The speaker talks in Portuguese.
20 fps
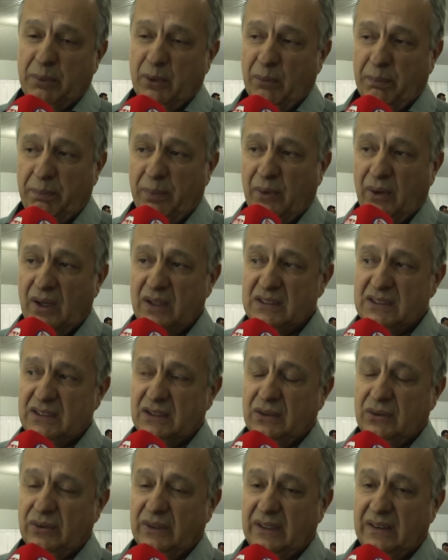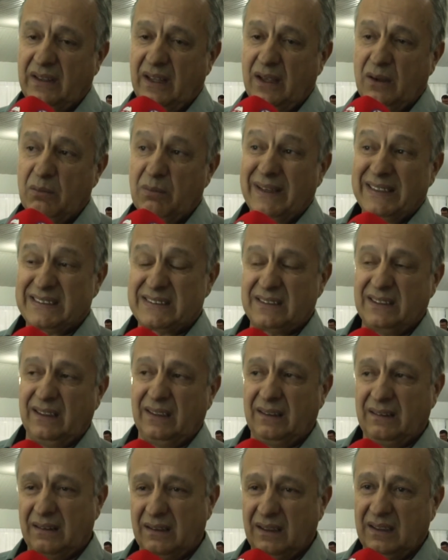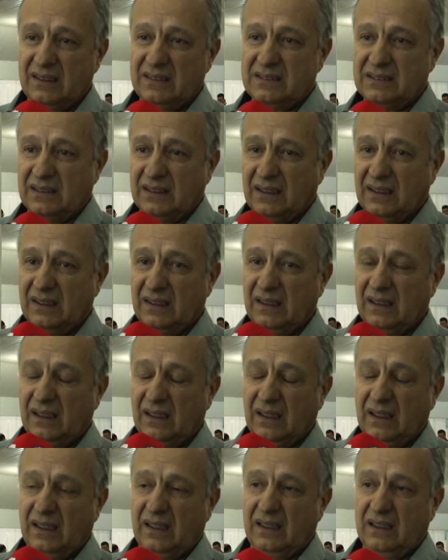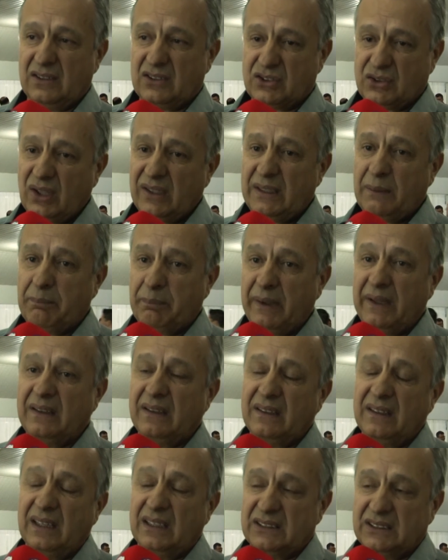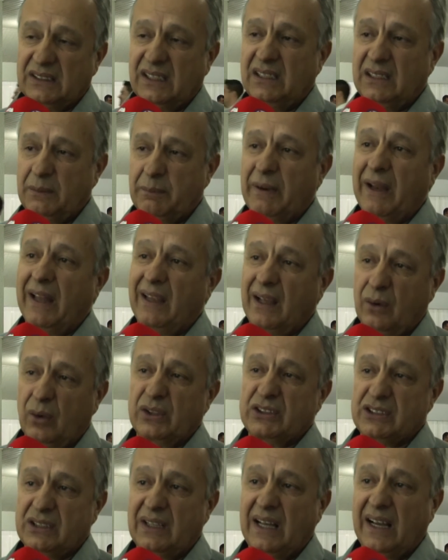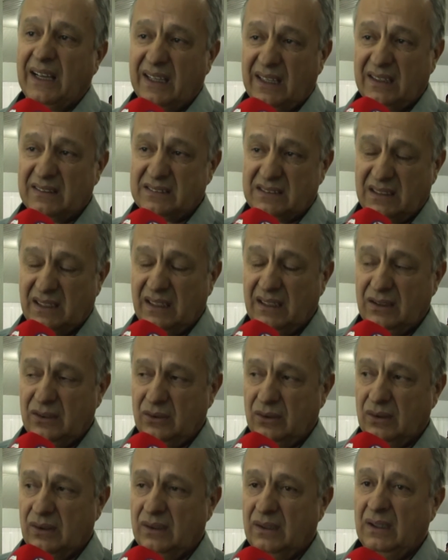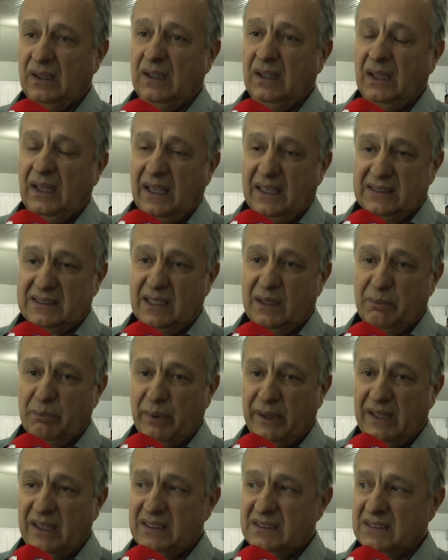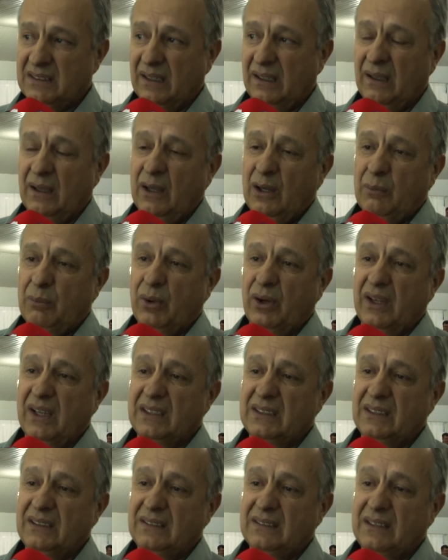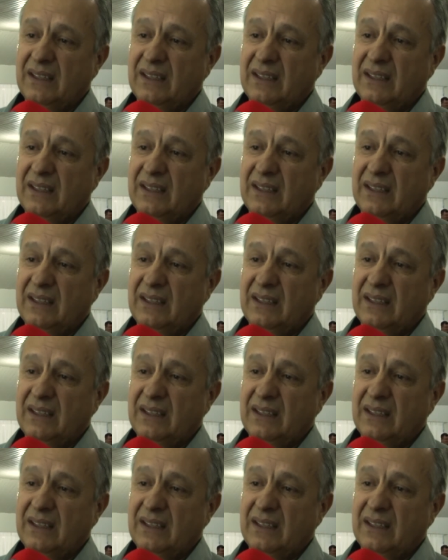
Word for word: propósito e tem uma certeza que só depende da gente para ela continuar crescendo, essa empresa, porque a gente